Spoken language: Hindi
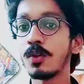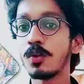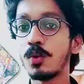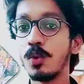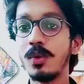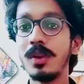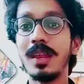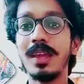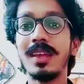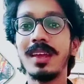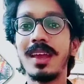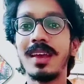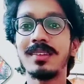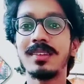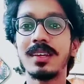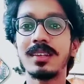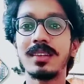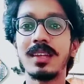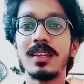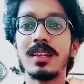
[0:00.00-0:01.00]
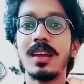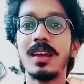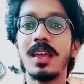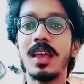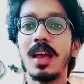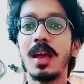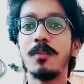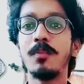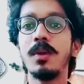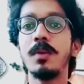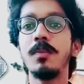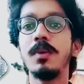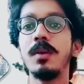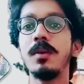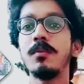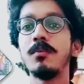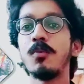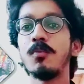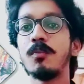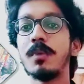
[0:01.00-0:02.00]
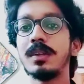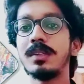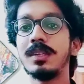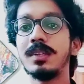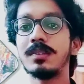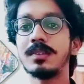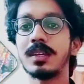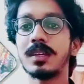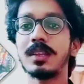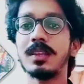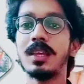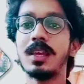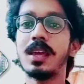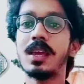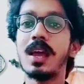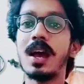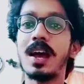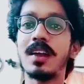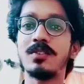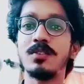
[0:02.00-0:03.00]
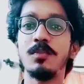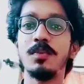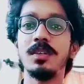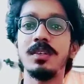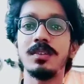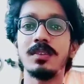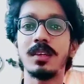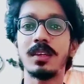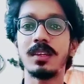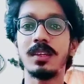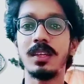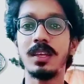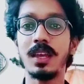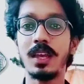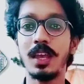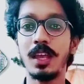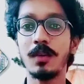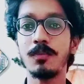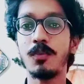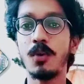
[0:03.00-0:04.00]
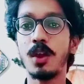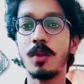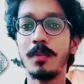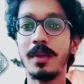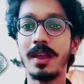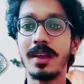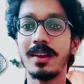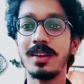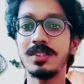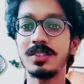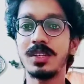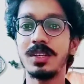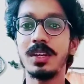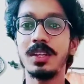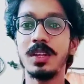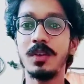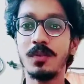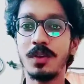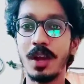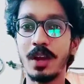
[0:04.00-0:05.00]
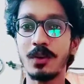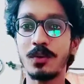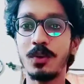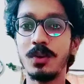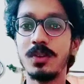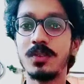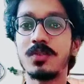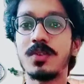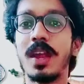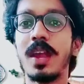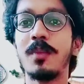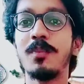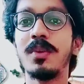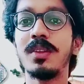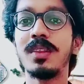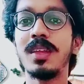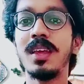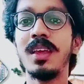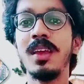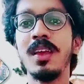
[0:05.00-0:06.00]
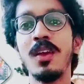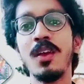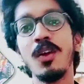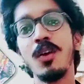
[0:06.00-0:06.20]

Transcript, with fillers: कोई नहीं कह सकता था कि अभी भी मुंबई जीत सकती है या आर जीत सकती है एक बॉल में एक रन चाहिए थे विराट कोहली स्ट्राइक पर थे